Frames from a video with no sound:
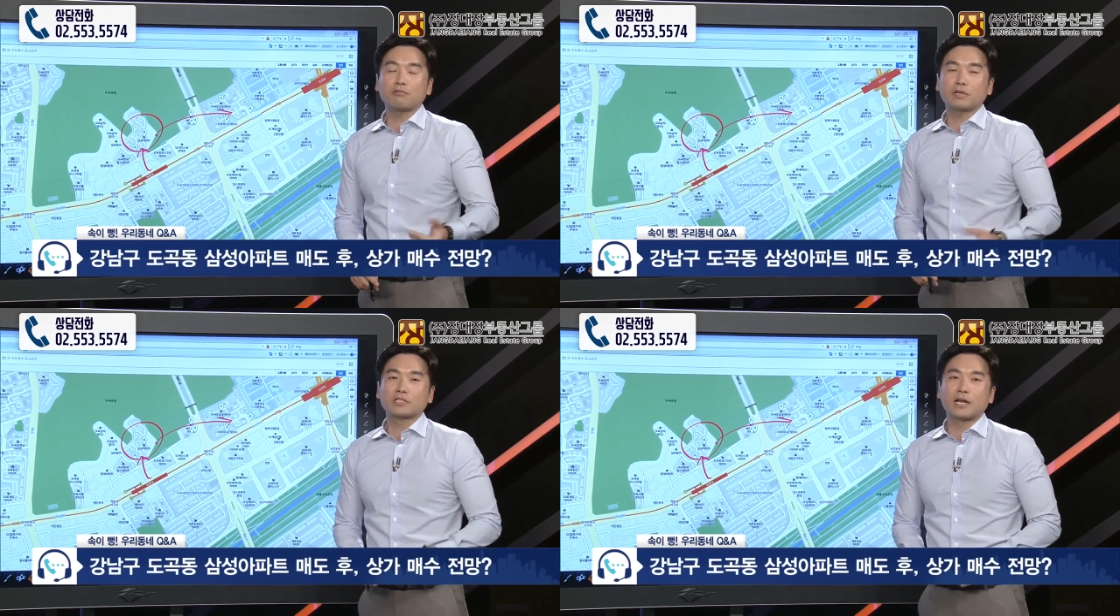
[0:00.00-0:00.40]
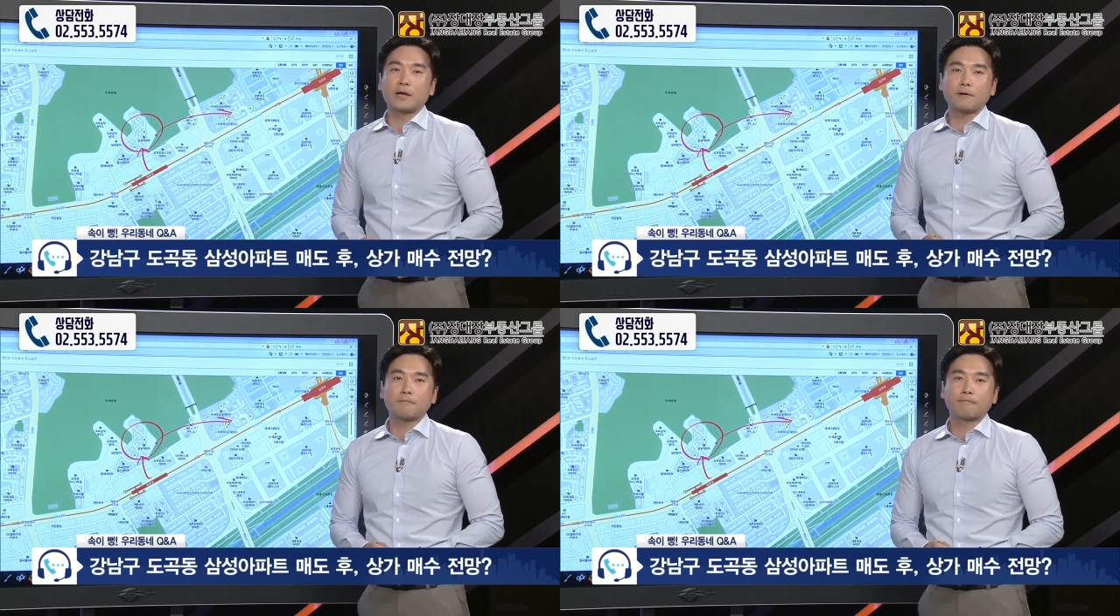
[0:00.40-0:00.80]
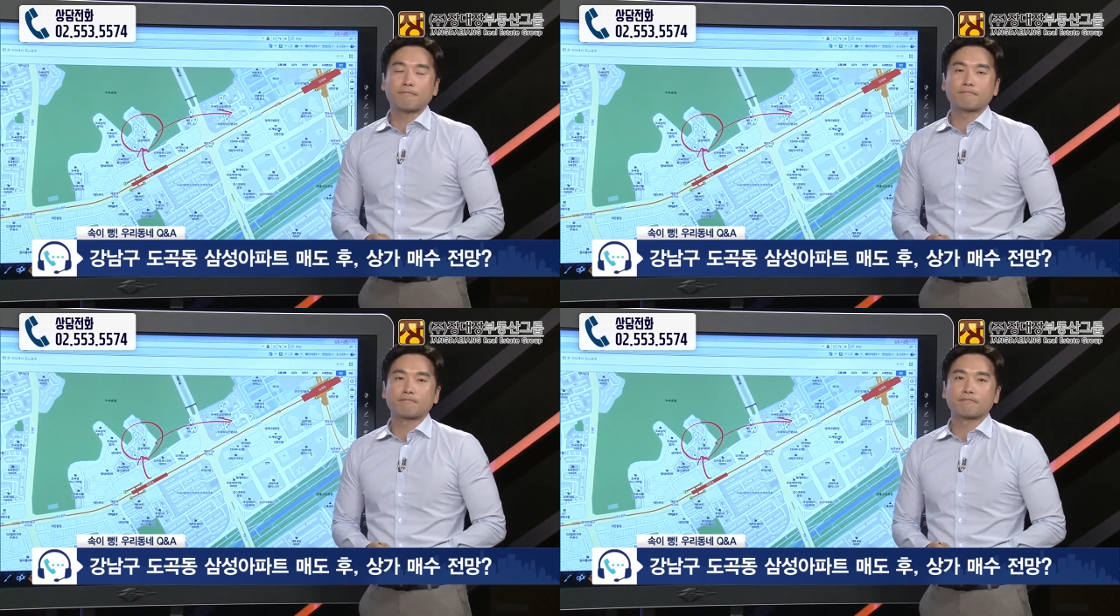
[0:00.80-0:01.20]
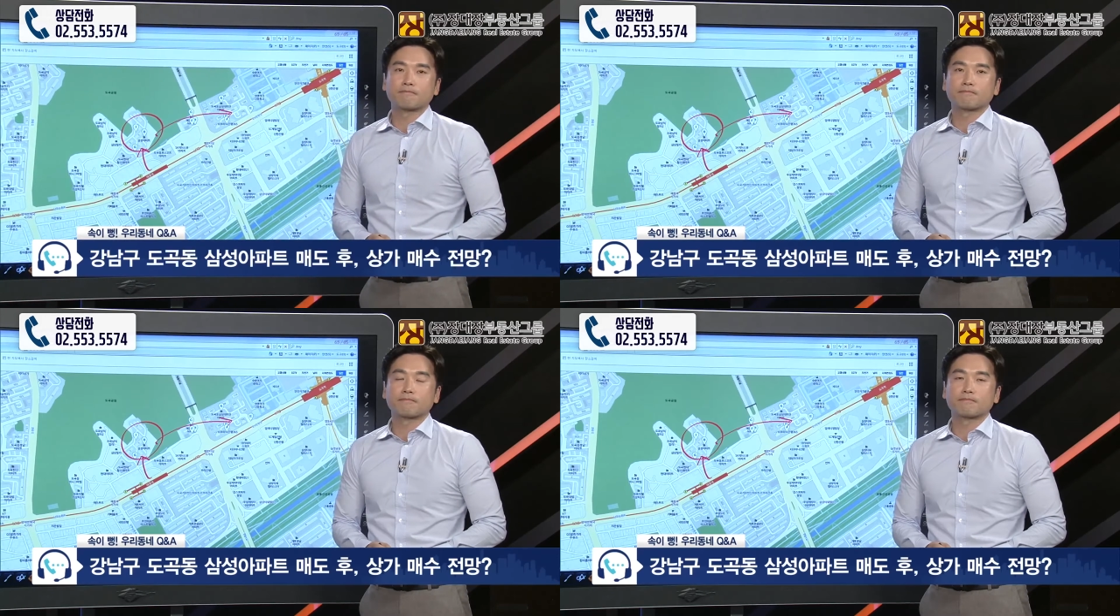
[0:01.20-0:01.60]
하고 계시나요?
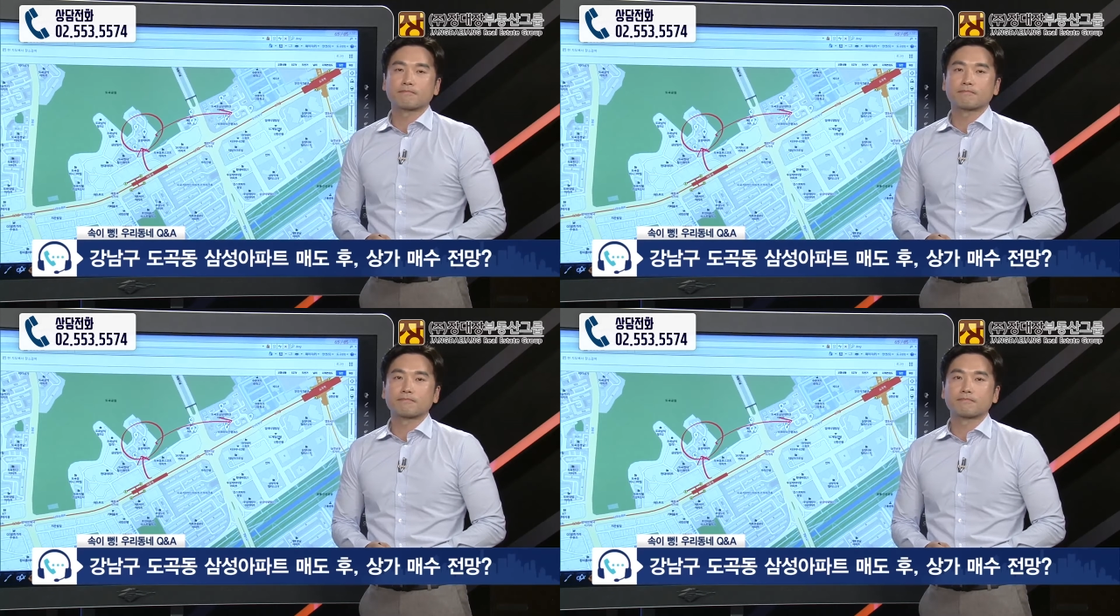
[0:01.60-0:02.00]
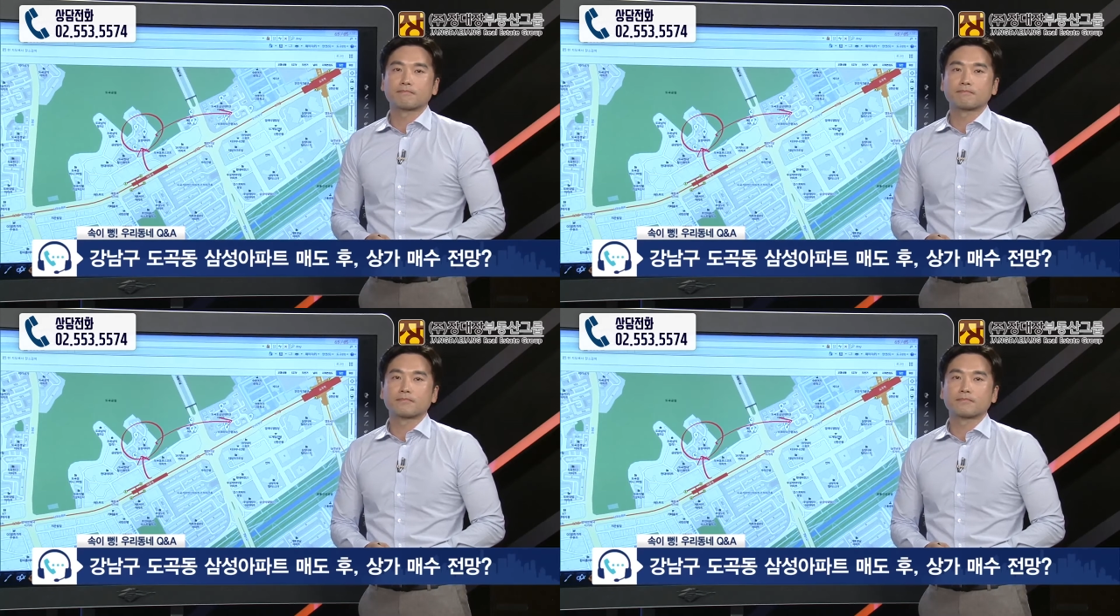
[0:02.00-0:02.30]
예, 예.